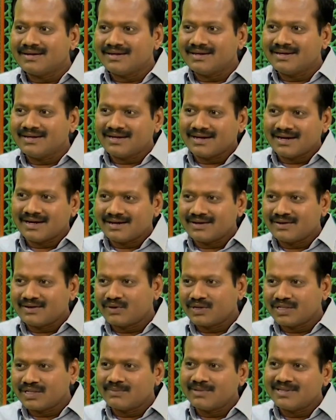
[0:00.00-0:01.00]
ఈ
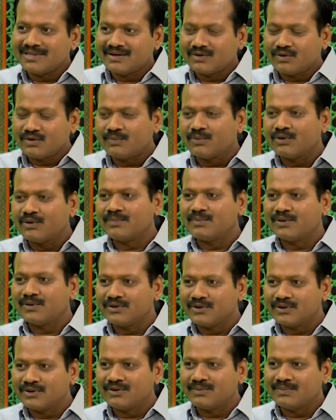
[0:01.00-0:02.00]
కొంతమంది గొప్ప గొప్ప
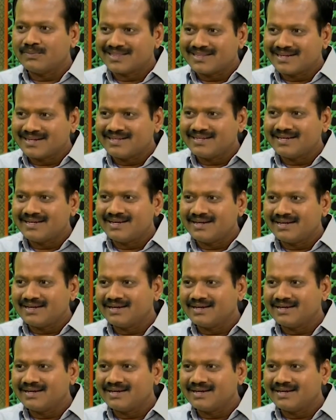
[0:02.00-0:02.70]
యోగులు పత్రిజీ